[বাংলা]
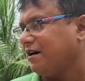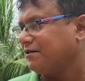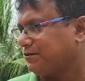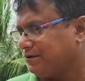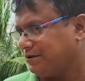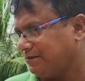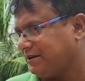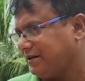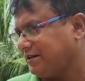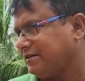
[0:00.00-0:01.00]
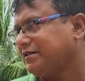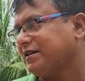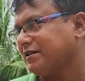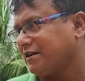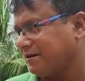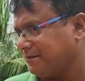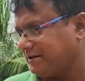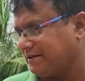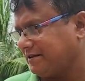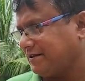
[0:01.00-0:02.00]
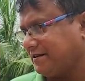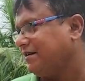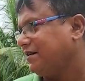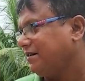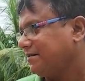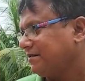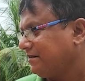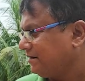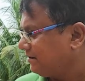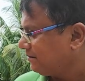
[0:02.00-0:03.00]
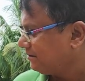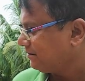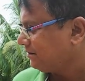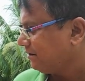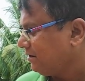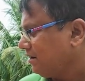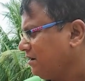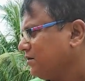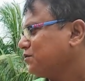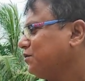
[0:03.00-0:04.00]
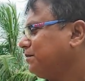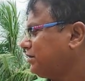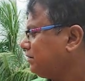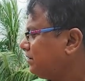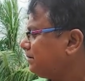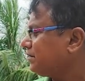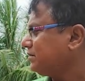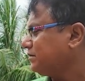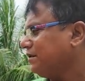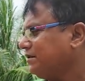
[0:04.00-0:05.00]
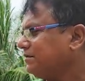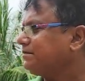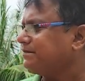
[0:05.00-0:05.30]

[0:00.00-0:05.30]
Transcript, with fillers: আর সুইট রুম যেটা আছে সেটা সাড়ে পাঁচ হাজার টাকা এমনি সময় যদি সোমবার সোমবার তখন